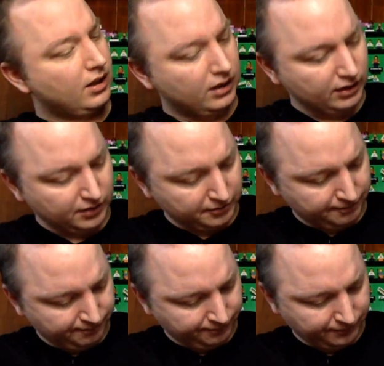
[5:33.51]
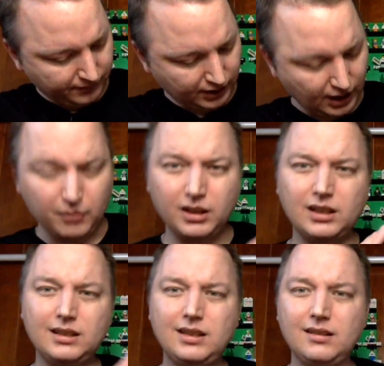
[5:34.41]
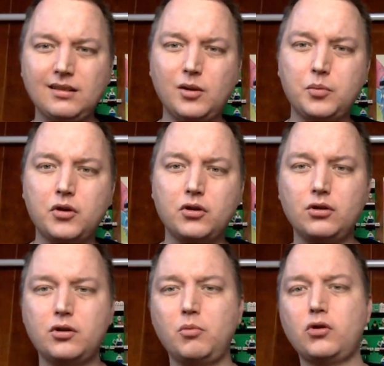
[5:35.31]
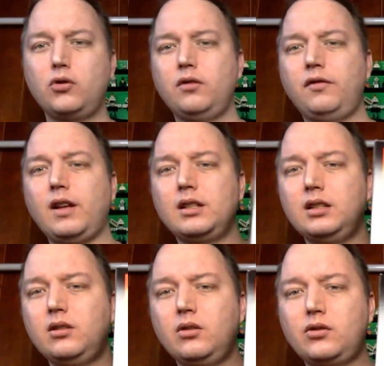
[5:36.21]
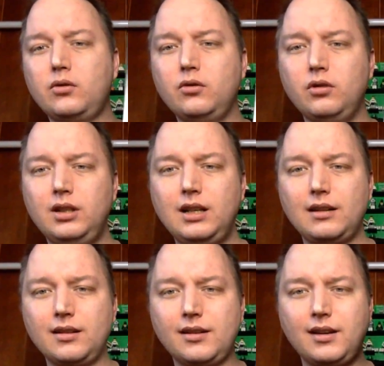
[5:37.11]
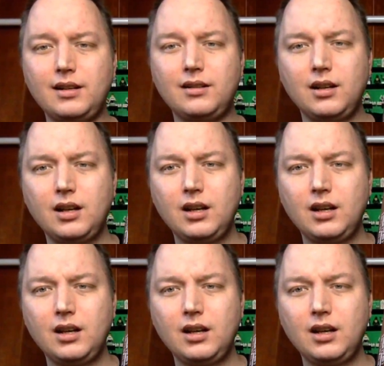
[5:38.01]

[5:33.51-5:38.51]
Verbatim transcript: ähm, aber dieses hübsche Schmuckstück fand ich doch schon die ganze Zeit